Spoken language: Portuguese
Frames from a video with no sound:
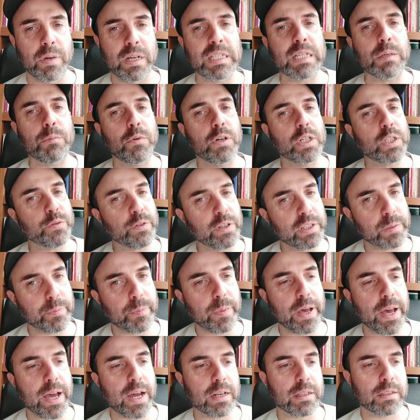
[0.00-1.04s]
Mas a morte foi
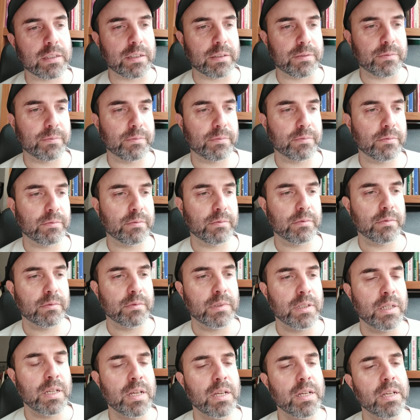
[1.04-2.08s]
esperta.
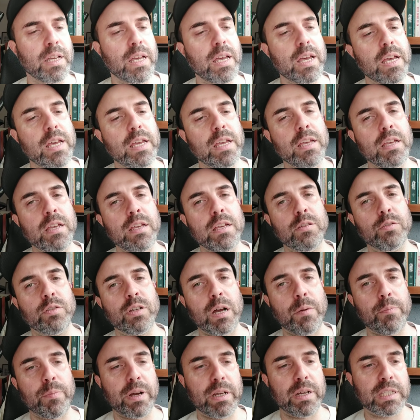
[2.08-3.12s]
Que
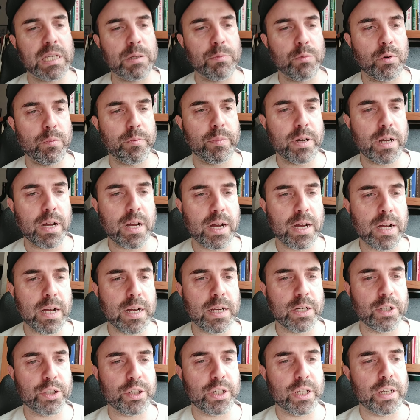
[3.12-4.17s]
isso, rapaz, que
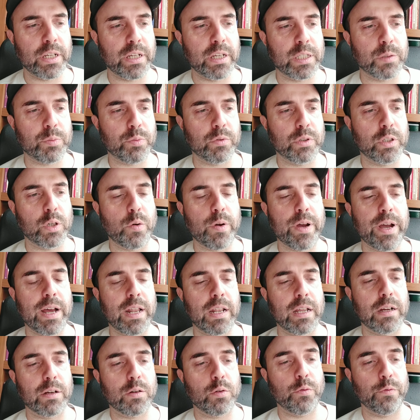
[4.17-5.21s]
bobagem, respondeu
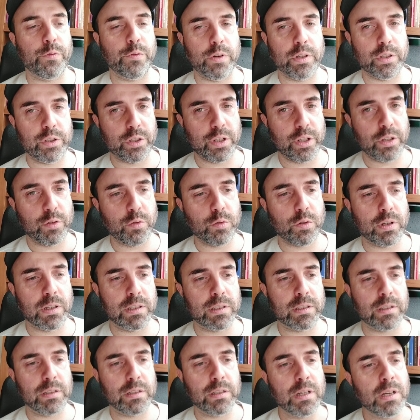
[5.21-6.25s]
ela, com voz
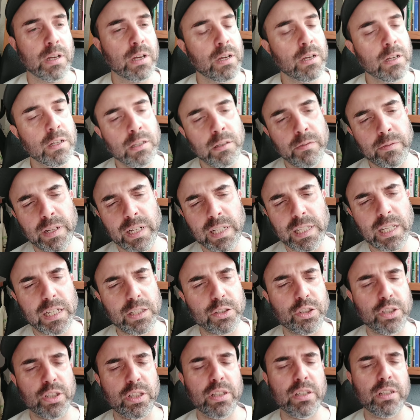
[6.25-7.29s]
jeitosa. Não é nada
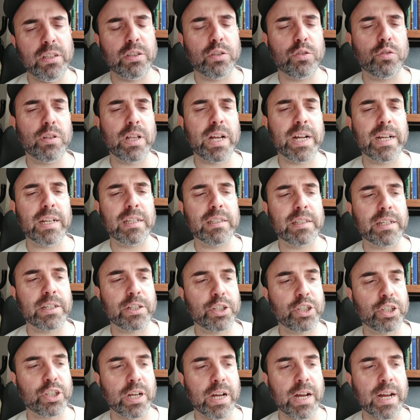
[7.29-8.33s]
disso, larga essa
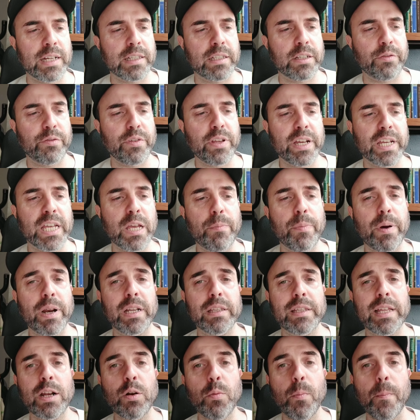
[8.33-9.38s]
enxada, vim aqui para
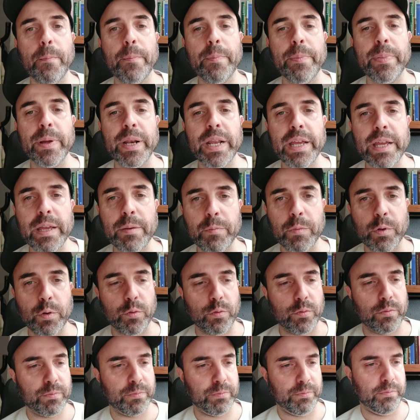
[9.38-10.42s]
lhe dar um
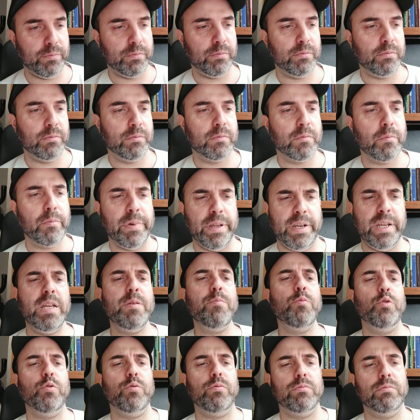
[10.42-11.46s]
prêmio.
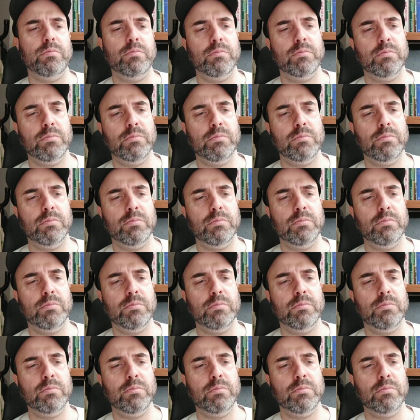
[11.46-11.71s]
Prêmio?